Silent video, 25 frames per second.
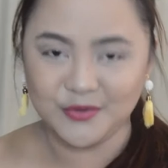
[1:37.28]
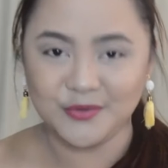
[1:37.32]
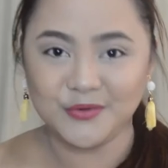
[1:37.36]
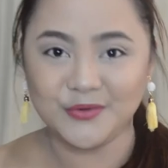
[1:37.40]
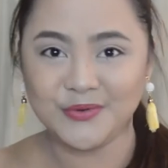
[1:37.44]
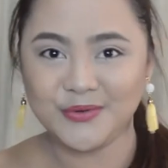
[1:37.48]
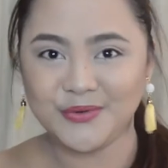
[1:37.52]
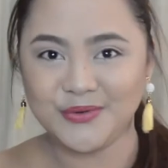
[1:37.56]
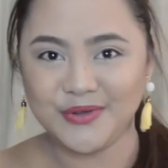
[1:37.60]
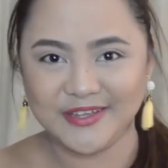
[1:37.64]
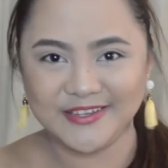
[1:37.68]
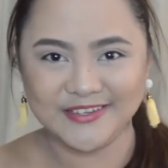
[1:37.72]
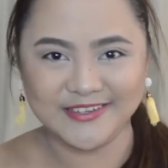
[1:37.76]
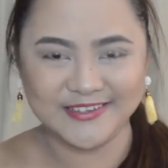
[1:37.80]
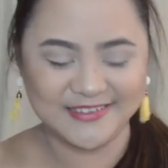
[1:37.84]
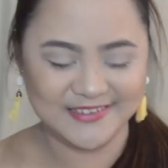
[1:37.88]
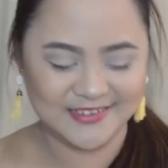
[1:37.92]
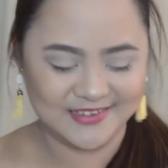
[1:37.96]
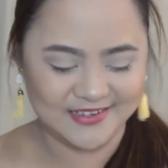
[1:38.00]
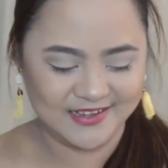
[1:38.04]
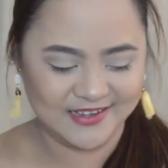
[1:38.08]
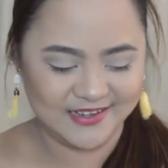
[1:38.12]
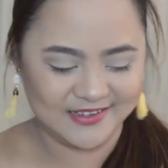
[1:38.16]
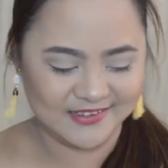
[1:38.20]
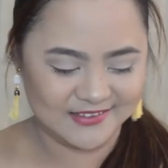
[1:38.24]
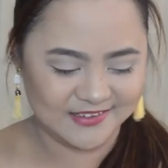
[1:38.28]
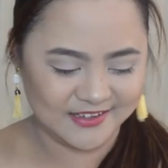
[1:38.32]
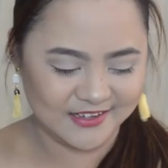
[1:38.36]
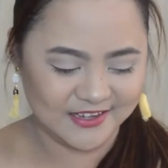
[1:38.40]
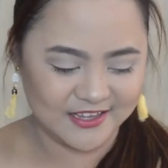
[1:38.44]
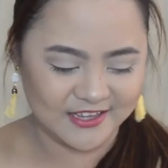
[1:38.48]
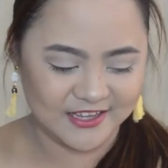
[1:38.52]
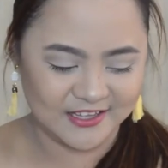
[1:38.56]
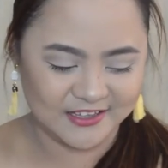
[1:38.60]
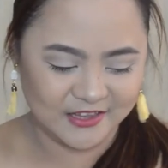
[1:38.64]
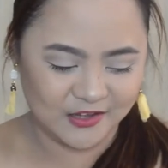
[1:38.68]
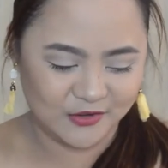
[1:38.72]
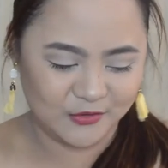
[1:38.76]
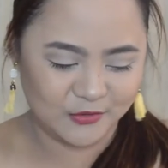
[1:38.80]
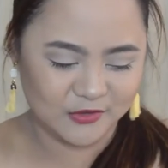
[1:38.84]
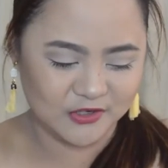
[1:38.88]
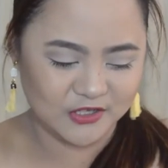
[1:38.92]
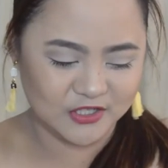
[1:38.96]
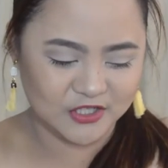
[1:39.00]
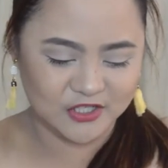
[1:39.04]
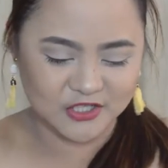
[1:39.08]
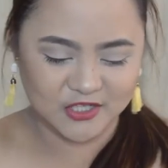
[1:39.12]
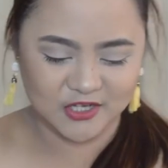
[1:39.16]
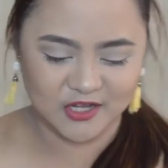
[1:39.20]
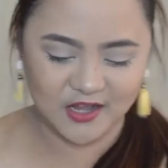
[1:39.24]
Ooh, ayun na guys. Nakikita ko na
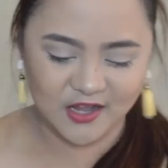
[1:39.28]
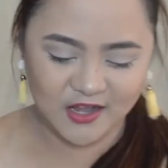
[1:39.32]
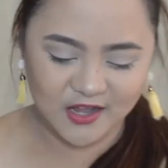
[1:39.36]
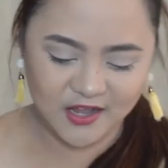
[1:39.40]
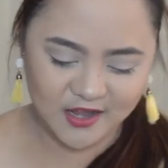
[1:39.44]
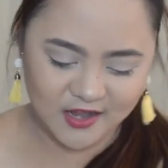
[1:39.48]
siya.